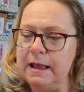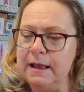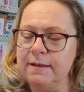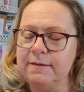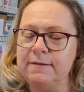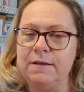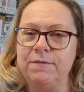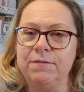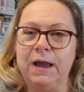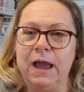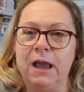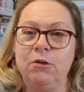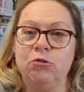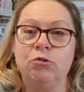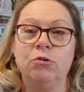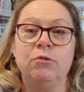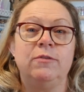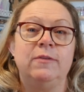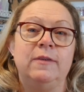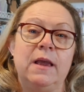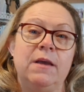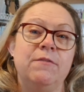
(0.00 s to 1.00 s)
c'est vrai
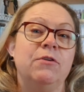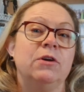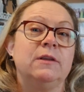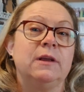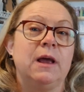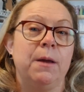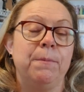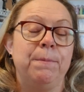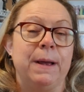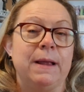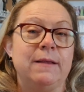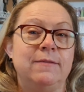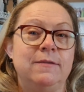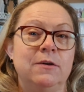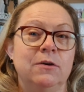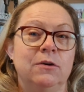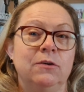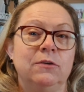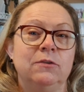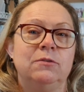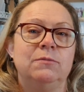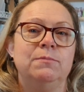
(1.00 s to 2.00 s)
je sais votre
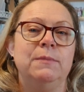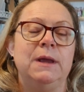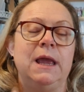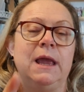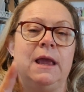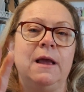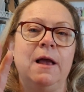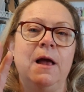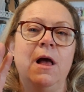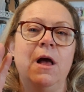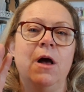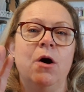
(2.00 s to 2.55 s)
impatience, mais